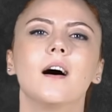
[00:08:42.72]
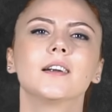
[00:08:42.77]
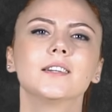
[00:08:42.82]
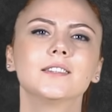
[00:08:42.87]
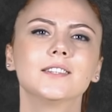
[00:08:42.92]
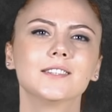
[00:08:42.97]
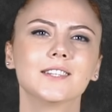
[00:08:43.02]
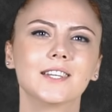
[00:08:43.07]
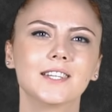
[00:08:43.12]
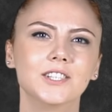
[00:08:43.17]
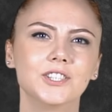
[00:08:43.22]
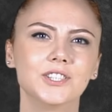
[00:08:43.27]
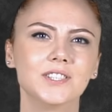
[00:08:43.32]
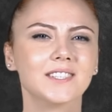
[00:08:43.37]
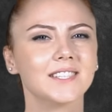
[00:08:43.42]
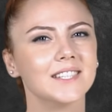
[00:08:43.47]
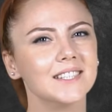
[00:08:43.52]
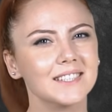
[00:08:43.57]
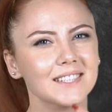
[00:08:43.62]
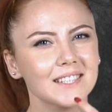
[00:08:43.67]
haritadaki
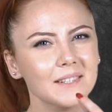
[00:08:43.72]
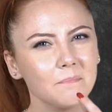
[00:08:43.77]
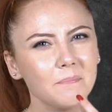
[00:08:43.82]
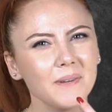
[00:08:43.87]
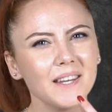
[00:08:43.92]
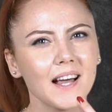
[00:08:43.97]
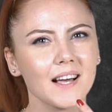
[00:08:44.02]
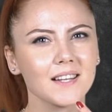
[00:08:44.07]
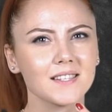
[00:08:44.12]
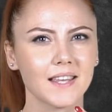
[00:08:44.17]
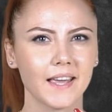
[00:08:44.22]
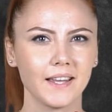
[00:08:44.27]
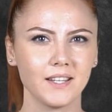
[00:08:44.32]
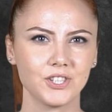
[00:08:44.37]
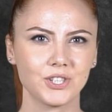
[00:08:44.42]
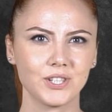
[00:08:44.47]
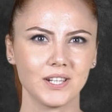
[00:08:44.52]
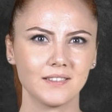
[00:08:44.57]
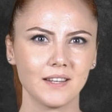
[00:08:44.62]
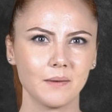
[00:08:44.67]
çizgisini biraz
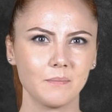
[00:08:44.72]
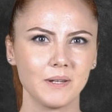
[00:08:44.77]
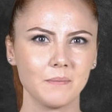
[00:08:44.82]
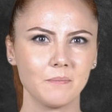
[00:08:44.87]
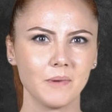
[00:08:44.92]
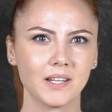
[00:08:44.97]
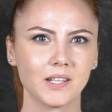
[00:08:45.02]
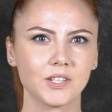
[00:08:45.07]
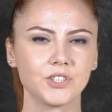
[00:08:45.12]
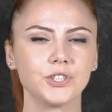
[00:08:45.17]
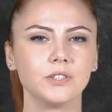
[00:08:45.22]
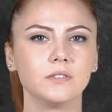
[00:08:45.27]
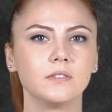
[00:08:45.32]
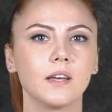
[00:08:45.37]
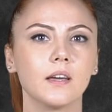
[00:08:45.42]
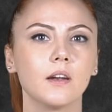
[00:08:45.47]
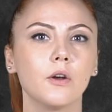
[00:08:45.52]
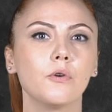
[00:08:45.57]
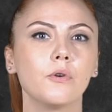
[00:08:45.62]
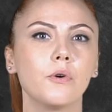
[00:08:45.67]
genişletebilmek için
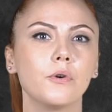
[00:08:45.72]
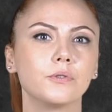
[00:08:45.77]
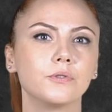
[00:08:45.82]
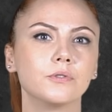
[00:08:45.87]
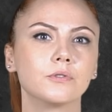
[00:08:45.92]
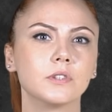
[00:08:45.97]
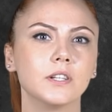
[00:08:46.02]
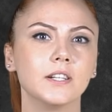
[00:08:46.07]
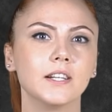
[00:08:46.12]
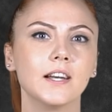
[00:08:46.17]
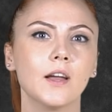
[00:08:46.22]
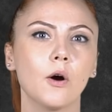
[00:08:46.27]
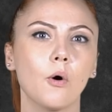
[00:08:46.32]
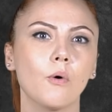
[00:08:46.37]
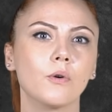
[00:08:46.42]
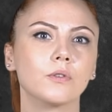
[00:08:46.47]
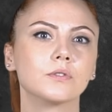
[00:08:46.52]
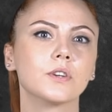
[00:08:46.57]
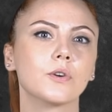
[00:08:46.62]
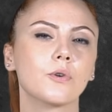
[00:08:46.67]
terör örgütleriyle
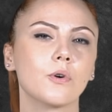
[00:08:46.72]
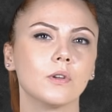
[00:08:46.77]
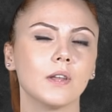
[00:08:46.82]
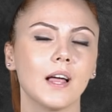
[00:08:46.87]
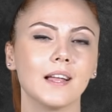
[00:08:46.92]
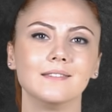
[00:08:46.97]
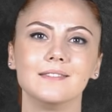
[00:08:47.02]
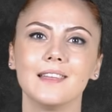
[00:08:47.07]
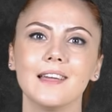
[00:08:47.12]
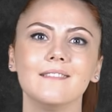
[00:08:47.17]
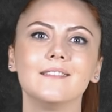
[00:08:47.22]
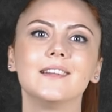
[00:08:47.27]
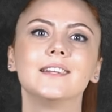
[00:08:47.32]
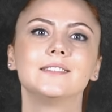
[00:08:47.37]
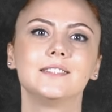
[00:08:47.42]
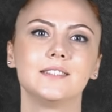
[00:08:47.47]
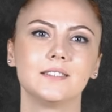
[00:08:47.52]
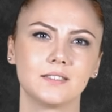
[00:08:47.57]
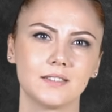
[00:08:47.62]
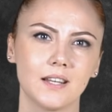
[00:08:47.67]
ortak olan
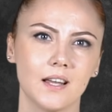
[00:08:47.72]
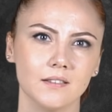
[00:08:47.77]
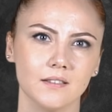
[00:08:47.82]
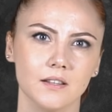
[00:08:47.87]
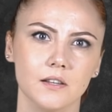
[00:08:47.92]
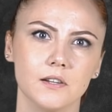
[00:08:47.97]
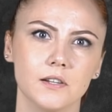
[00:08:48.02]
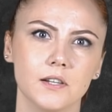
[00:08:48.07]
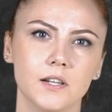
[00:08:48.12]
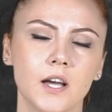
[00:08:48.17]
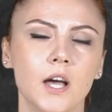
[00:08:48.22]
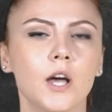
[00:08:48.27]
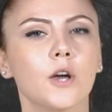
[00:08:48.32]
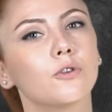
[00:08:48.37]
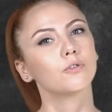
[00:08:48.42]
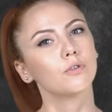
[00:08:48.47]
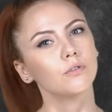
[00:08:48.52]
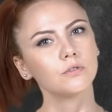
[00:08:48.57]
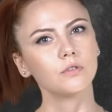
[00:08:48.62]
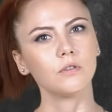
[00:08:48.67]
devlet insanları,
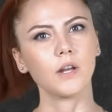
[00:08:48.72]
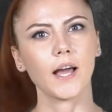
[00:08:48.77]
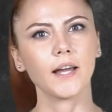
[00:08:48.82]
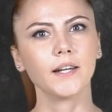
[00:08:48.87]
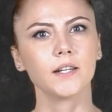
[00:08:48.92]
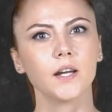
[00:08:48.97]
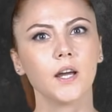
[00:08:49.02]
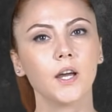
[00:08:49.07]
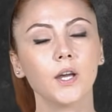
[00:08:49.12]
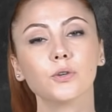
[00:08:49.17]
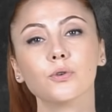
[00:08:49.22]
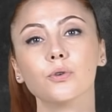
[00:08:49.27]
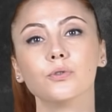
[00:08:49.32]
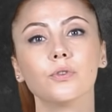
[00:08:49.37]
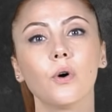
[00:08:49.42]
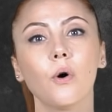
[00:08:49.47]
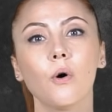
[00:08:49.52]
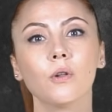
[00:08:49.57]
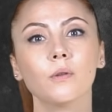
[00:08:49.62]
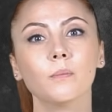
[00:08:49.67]
kötüler,
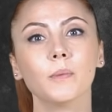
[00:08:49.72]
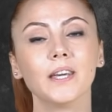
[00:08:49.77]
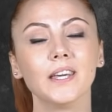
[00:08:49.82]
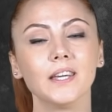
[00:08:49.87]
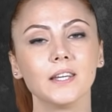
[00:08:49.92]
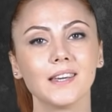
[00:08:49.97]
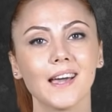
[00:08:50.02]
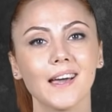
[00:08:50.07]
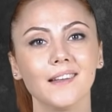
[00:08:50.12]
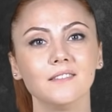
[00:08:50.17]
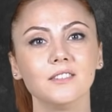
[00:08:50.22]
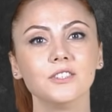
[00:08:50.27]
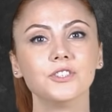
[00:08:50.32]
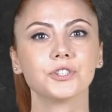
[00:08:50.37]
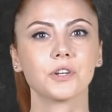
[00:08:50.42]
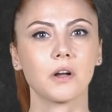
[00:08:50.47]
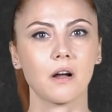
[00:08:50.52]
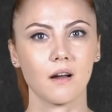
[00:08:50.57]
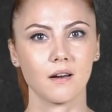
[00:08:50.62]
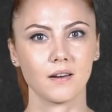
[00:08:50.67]
kötü olmayı kendi
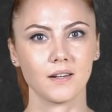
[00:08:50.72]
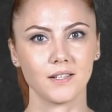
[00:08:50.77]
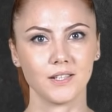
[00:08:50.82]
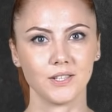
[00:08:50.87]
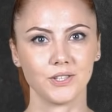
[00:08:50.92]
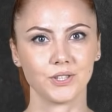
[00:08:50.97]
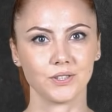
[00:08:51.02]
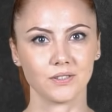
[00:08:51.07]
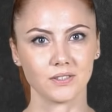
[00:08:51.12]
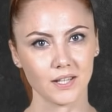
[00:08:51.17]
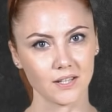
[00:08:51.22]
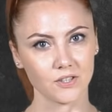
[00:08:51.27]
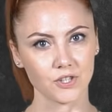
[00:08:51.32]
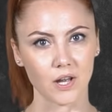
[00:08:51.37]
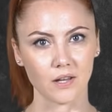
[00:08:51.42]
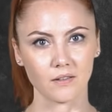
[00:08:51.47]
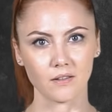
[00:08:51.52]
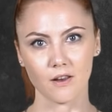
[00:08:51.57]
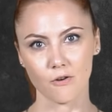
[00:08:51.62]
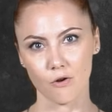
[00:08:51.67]
çıkarları için
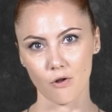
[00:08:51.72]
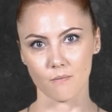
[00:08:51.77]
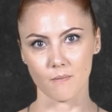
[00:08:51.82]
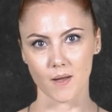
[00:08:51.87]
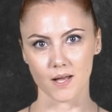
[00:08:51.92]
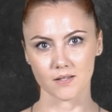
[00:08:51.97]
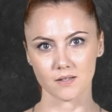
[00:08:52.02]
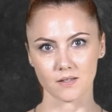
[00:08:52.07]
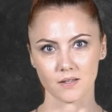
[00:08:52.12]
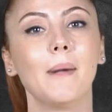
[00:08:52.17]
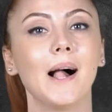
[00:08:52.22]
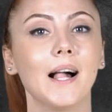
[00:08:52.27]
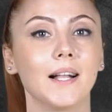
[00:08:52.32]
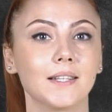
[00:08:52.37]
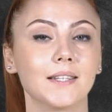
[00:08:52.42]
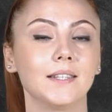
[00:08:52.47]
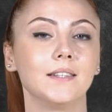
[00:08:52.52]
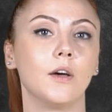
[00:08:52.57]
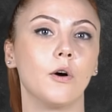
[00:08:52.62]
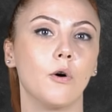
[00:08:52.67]
seçenler olmaz.
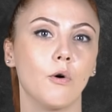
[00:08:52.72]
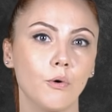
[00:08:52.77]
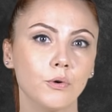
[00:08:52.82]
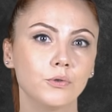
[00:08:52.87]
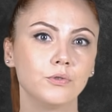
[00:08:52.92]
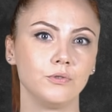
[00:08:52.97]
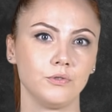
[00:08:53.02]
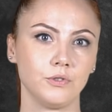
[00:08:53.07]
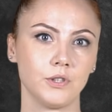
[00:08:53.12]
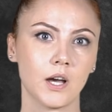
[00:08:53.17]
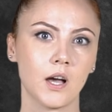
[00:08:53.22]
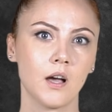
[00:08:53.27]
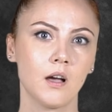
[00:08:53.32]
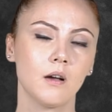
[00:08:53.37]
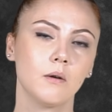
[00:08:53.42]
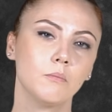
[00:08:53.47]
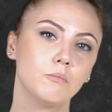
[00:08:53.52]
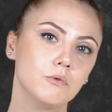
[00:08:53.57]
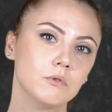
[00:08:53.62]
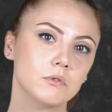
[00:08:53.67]
Belki de o dünya
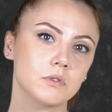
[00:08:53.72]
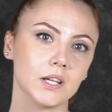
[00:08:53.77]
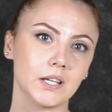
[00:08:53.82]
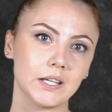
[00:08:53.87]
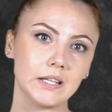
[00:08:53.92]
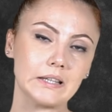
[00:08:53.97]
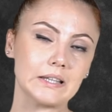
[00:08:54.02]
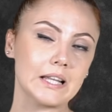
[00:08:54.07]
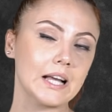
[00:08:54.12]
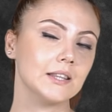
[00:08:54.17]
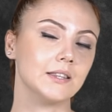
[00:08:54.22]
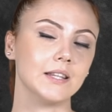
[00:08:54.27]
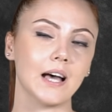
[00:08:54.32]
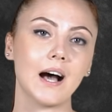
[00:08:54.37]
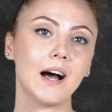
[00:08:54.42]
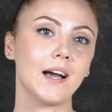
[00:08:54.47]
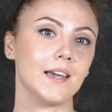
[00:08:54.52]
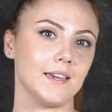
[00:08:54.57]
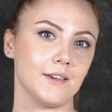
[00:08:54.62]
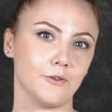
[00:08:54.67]
buradakinden
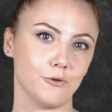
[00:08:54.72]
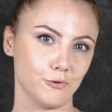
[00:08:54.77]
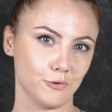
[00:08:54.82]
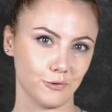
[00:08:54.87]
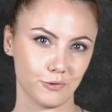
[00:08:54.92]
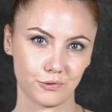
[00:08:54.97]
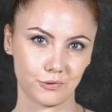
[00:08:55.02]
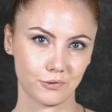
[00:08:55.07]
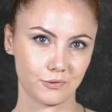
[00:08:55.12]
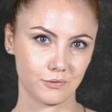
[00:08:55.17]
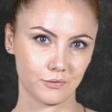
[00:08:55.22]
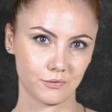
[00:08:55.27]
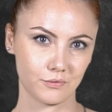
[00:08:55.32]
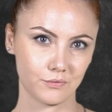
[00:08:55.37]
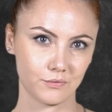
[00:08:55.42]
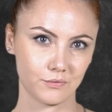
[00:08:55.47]
daha iyi olur.